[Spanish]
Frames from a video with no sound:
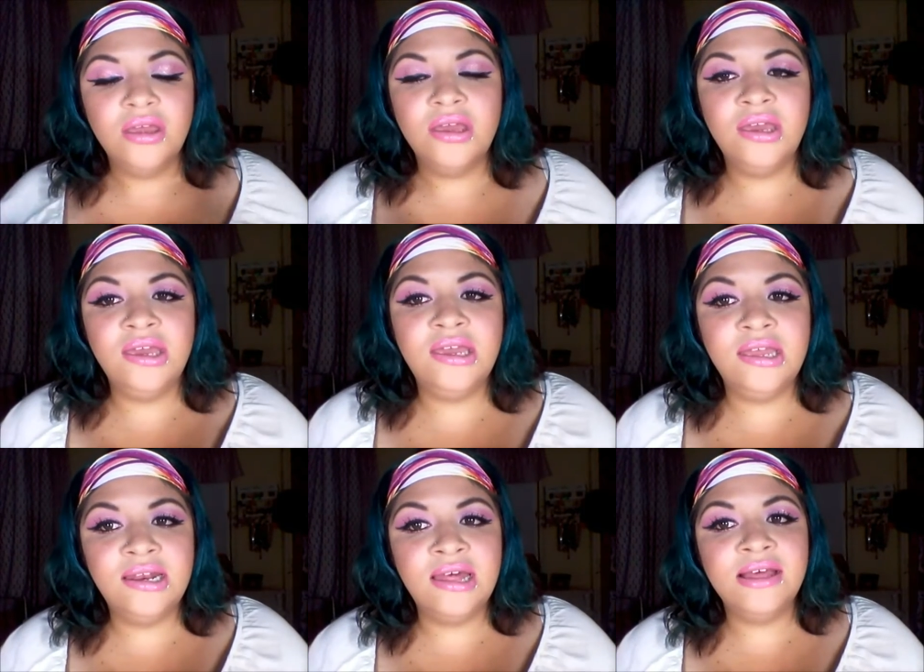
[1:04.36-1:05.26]

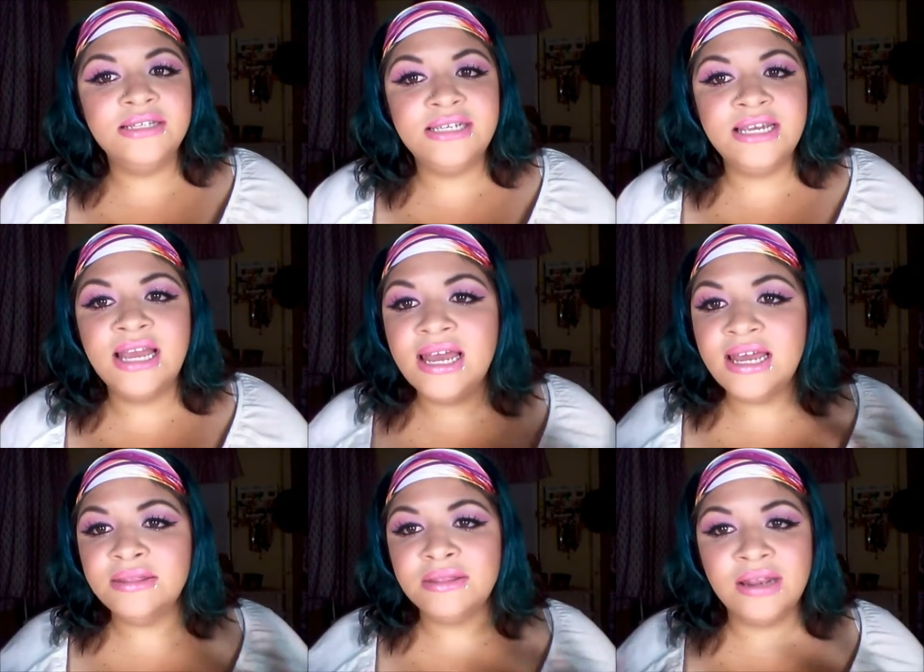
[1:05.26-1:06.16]
Y nada,
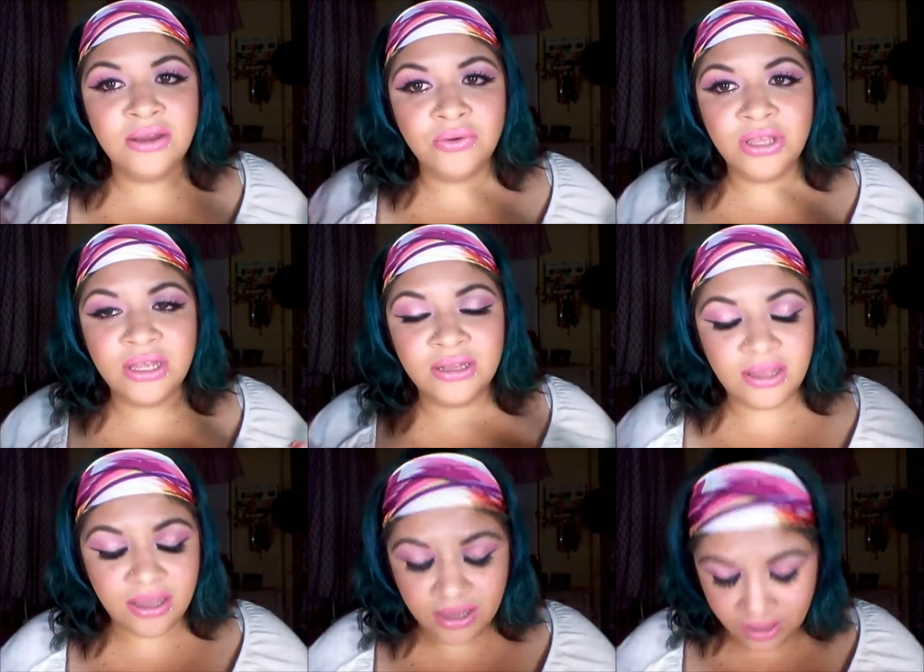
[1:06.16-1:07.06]
chicas, si les gusta
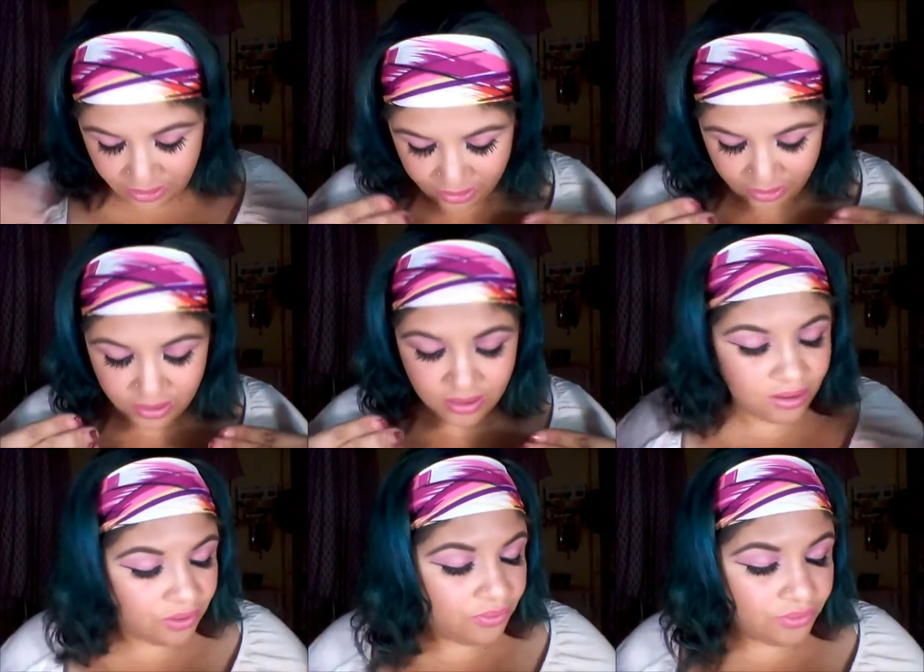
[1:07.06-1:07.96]
este
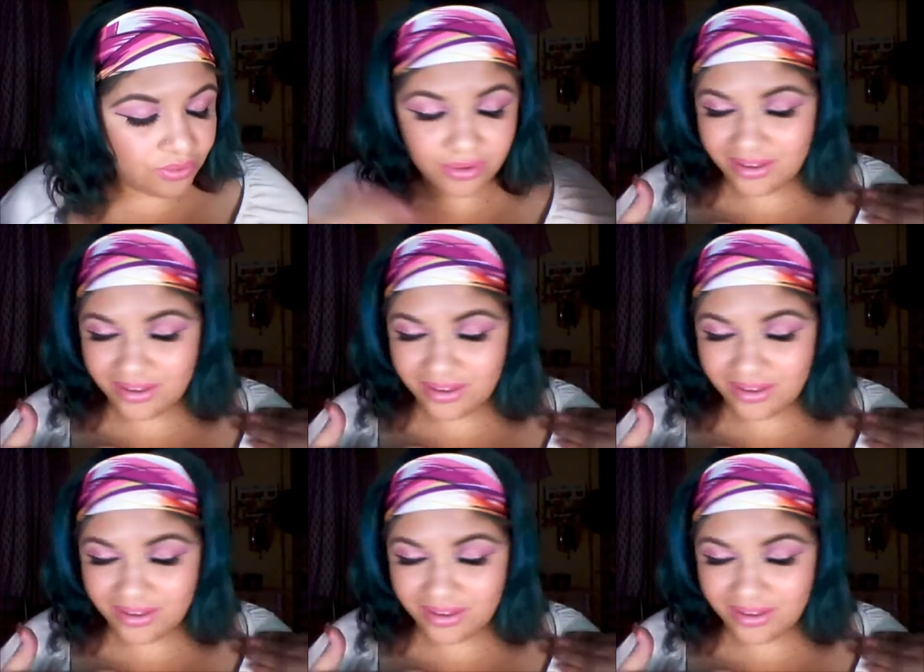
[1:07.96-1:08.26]
look